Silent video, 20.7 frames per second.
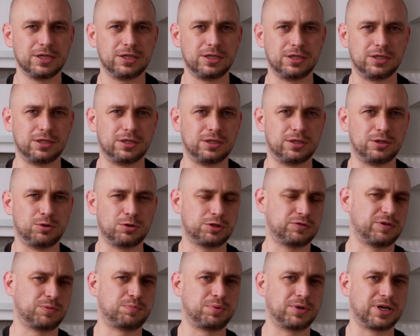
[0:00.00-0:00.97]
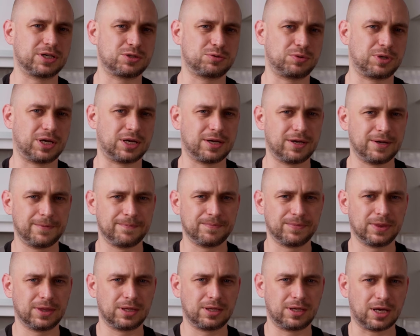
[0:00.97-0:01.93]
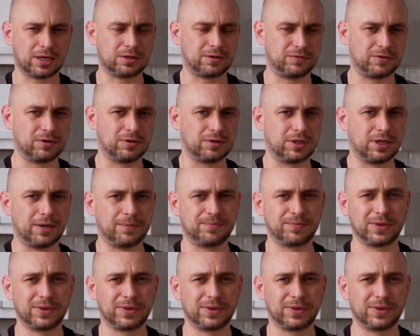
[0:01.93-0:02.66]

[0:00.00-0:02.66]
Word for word: i już Wam pokazuję, jak to wygląda.